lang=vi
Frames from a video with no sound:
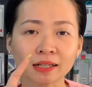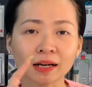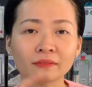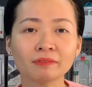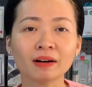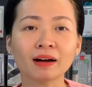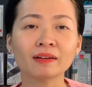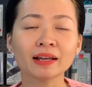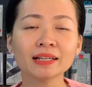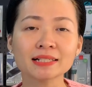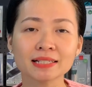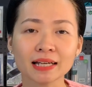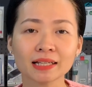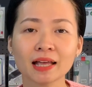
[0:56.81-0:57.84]
cần vào đấy thì
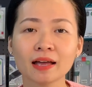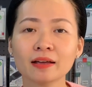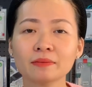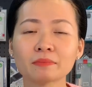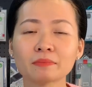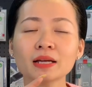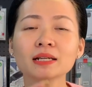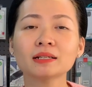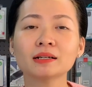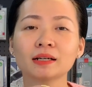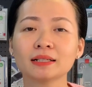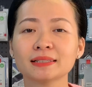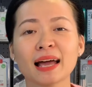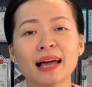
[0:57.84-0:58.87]
sẽ thê, biết được
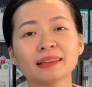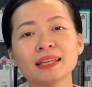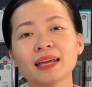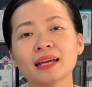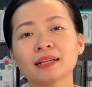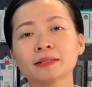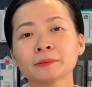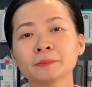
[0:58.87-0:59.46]
cái giá tiền